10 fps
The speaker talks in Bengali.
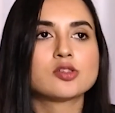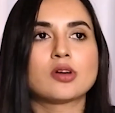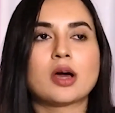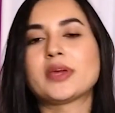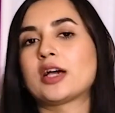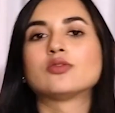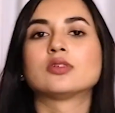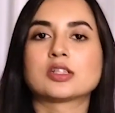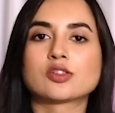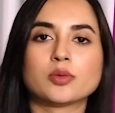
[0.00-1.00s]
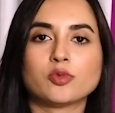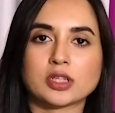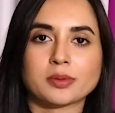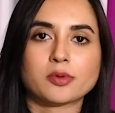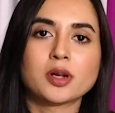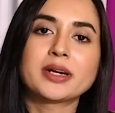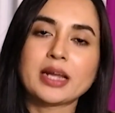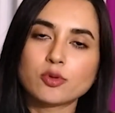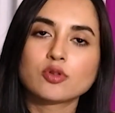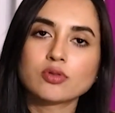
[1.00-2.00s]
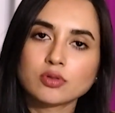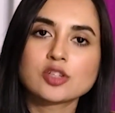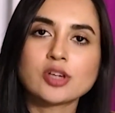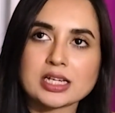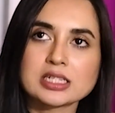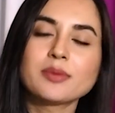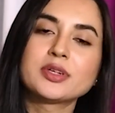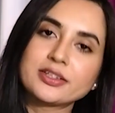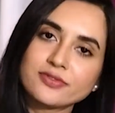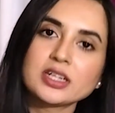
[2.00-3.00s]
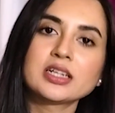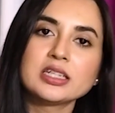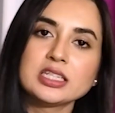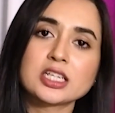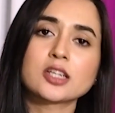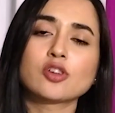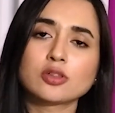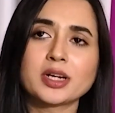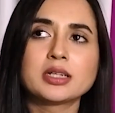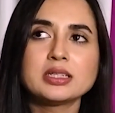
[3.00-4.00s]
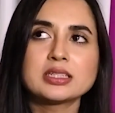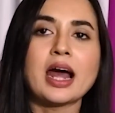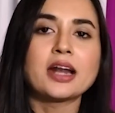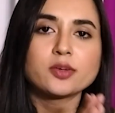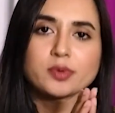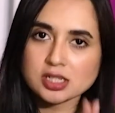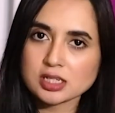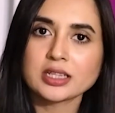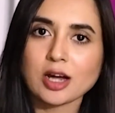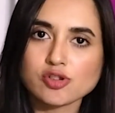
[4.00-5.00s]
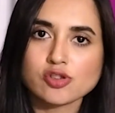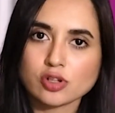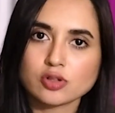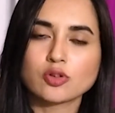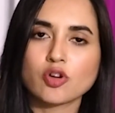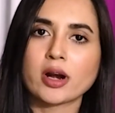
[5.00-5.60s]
সো আমি এখন আসলে বলতে পারবো না বাট এমন কোনো কিছু আসলে আমি ডেফিনেটলি নিজেকে যত মানে নিজের হান্ড্রেড পার্সেন্টটা দেওয়ার জন্য যতটুকু